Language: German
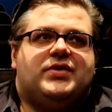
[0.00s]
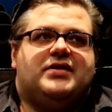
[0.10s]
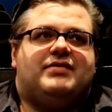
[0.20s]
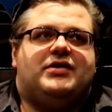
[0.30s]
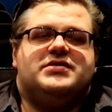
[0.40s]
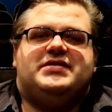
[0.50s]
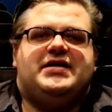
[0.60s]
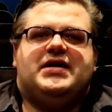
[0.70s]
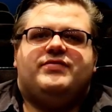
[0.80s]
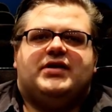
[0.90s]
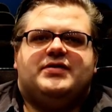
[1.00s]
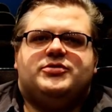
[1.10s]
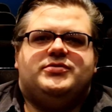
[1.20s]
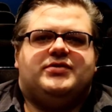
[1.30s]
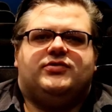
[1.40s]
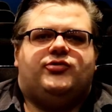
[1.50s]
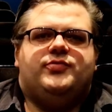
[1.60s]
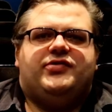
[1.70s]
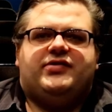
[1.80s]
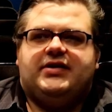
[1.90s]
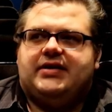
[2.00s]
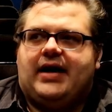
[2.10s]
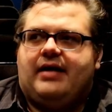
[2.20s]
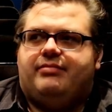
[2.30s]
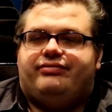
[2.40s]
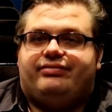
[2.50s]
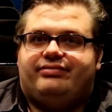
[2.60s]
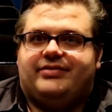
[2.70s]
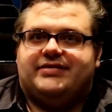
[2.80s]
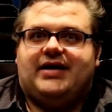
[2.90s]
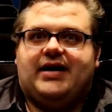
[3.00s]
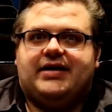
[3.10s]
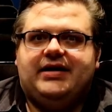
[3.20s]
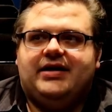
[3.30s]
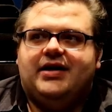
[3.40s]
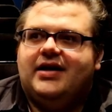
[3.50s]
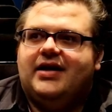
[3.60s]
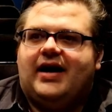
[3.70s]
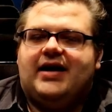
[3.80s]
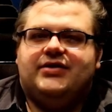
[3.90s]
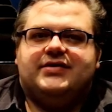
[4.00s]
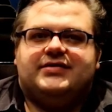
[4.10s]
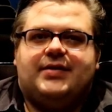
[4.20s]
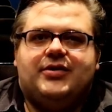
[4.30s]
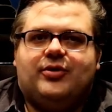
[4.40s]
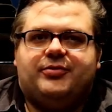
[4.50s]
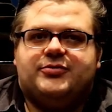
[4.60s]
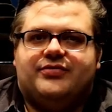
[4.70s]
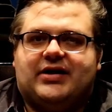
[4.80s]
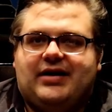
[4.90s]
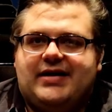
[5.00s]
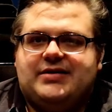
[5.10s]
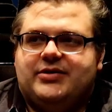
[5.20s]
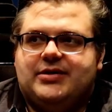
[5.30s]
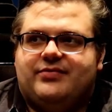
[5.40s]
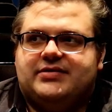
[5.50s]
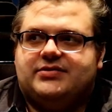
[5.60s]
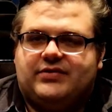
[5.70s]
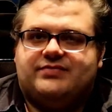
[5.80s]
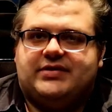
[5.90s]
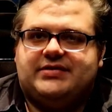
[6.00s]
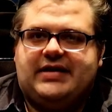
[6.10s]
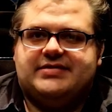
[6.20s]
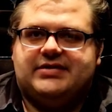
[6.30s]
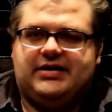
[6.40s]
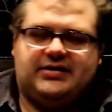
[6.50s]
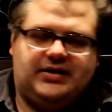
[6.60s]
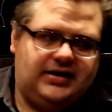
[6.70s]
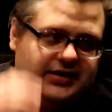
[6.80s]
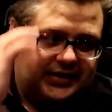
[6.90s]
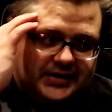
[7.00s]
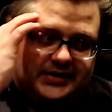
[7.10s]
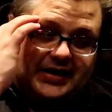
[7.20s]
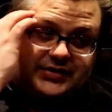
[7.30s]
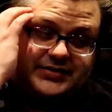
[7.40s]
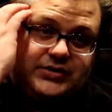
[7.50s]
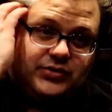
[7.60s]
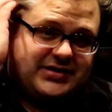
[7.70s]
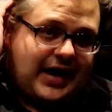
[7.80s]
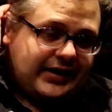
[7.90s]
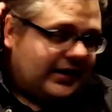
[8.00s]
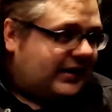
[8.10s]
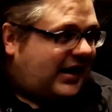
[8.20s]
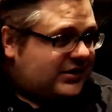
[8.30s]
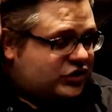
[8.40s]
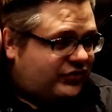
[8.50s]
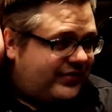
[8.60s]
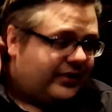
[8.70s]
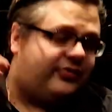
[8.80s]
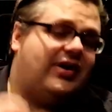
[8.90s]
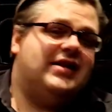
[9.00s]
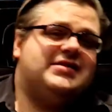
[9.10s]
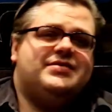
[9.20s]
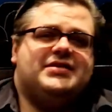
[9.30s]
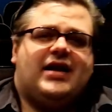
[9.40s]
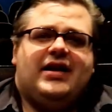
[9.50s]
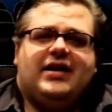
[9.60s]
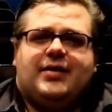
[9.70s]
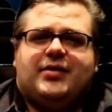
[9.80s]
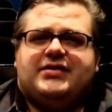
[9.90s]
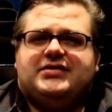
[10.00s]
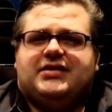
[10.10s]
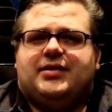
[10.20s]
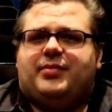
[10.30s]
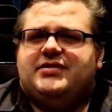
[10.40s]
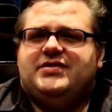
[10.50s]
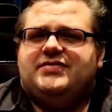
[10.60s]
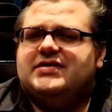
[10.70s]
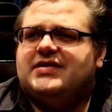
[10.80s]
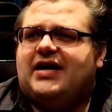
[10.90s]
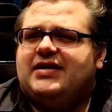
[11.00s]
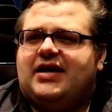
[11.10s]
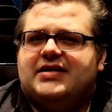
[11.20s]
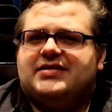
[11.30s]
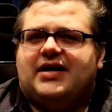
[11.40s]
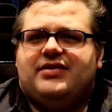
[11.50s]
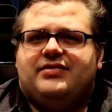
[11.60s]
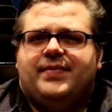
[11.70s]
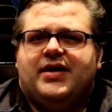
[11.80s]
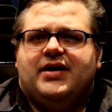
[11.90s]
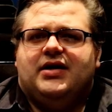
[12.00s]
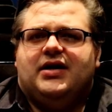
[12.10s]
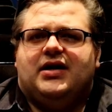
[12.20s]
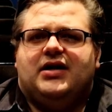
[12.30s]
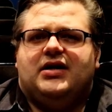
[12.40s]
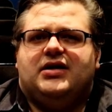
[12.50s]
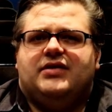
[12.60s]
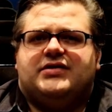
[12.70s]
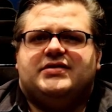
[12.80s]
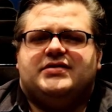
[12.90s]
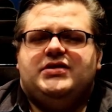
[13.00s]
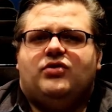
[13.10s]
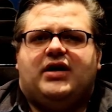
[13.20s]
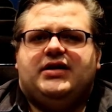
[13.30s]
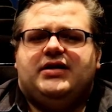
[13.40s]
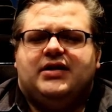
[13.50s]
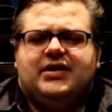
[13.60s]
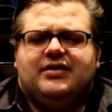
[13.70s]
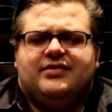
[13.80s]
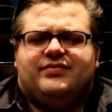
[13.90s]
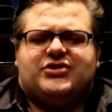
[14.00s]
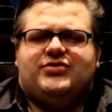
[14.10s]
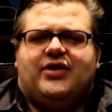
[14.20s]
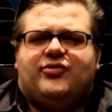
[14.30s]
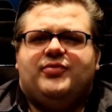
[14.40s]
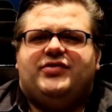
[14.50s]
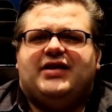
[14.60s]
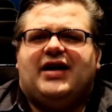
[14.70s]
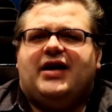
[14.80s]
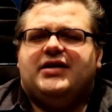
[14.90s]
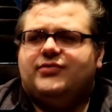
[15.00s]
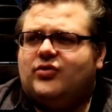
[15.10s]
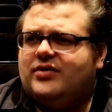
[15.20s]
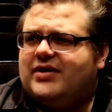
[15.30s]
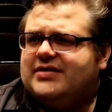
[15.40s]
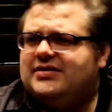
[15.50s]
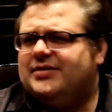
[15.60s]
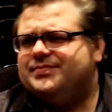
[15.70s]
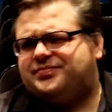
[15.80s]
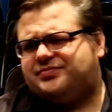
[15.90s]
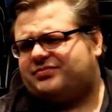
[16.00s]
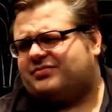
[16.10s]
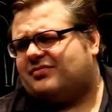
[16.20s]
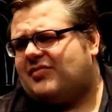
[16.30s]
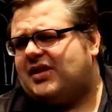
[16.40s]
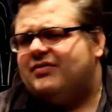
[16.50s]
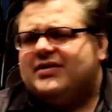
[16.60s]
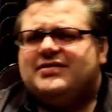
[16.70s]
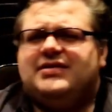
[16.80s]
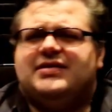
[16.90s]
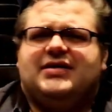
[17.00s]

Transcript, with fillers: 2010ern vergleicht, zum Beispiel 2015, da, pf, was da ging, also das kann man überhaupt nicht mehr vergleichen mit dem, was, was, was jetzt geht. Äh, also das Kino ist gerade in einer ganz schweren Phase. Wir sind in einer der repressivsten Zeiten aller Zeiten, äh, was das Kino angeht. Fast wieder 50er-Jahre-Niveau, was ähm, was das,